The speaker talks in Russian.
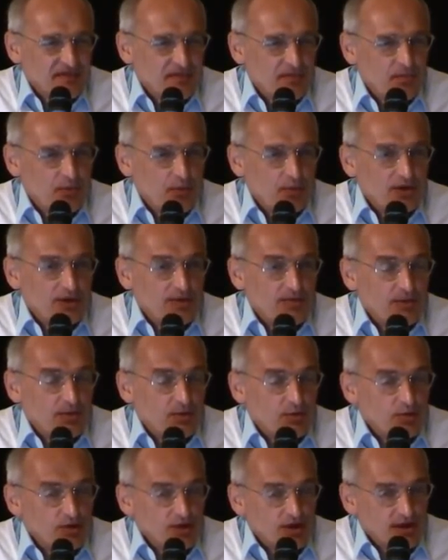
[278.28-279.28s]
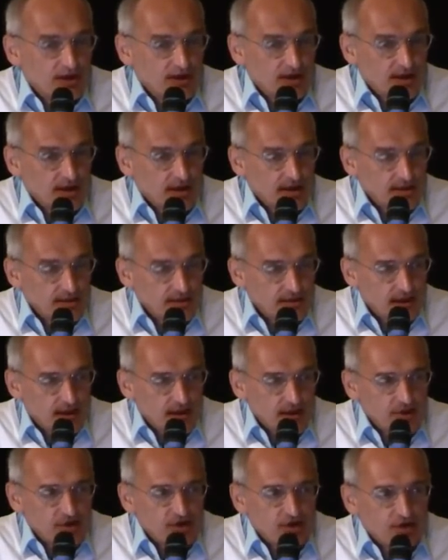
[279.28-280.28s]
Бог тебе тоже тогда даст
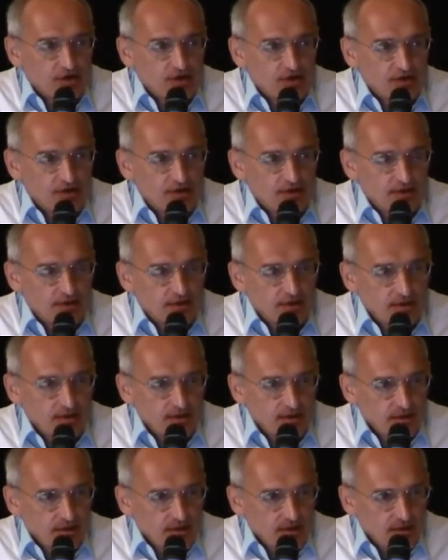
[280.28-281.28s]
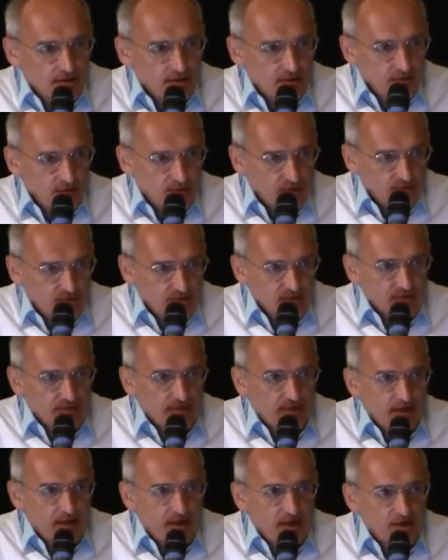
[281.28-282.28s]
старших, если ты людям
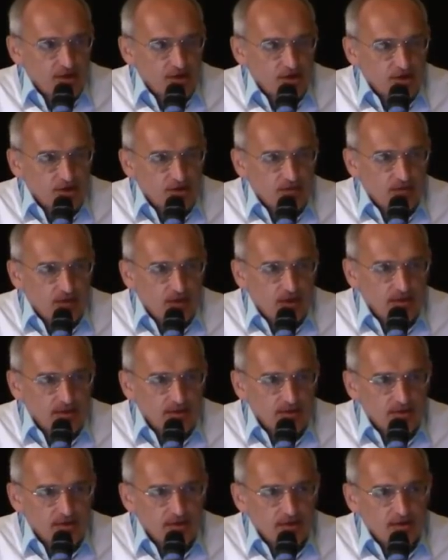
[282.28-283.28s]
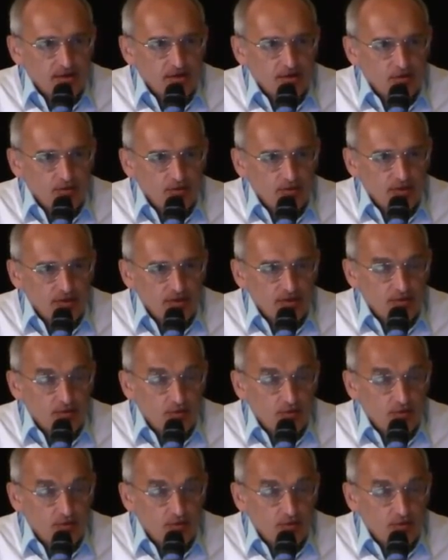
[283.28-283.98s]
позволяешь ошибаться, делать глупости.